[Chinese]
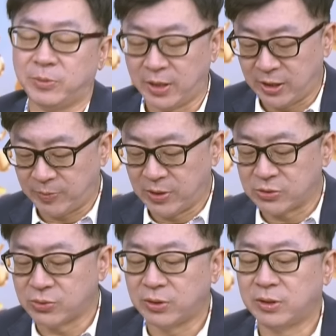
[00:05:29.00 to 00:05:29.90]
对不对？你不
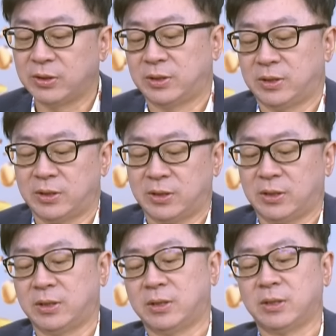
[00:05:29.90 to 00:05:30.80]
能说
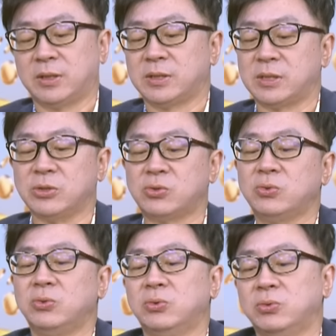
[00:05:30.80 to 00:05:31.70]
指
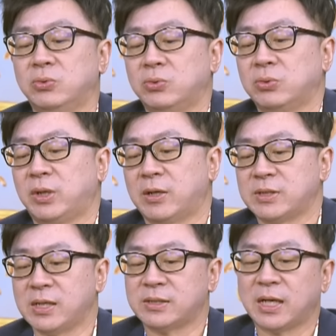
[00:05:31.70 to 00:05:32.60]
数
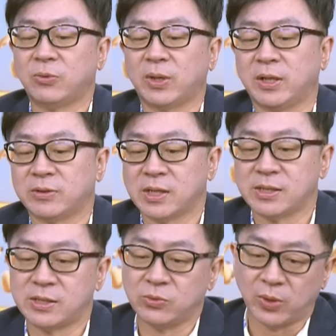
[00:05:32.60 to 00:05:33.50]
挑战三万、挑
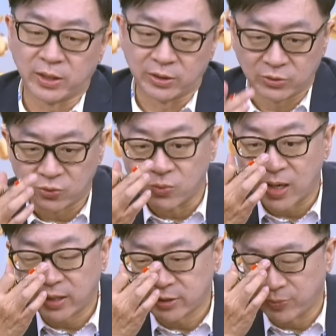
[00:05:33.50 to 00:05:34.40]
战四万，股
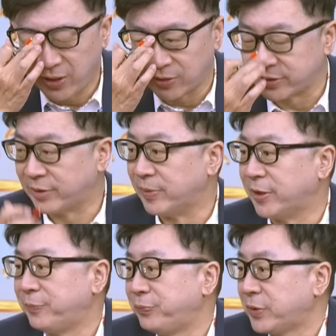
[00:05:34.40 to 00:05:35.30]
王一直不挑战
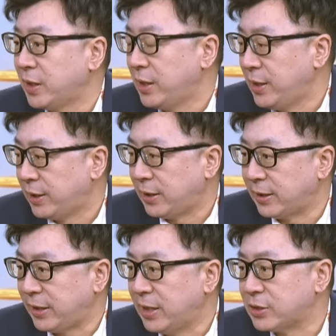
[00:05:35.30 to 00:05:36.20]
嘛？
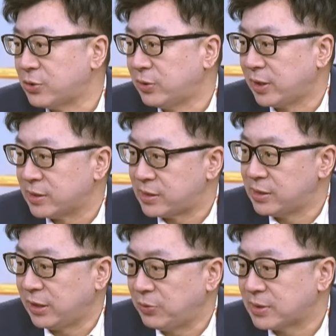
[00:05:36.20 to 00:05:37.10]
那第二个重点
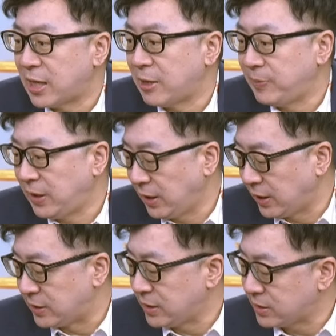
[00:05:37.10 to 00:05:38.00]
是，因为在 IP
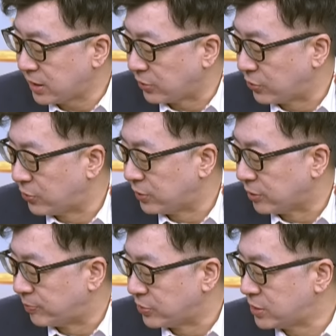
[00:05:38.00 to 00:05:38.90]
已经成功
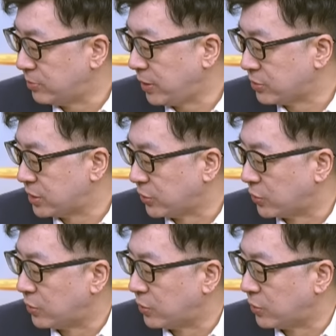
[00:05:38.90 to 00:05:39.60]
了，不是没有成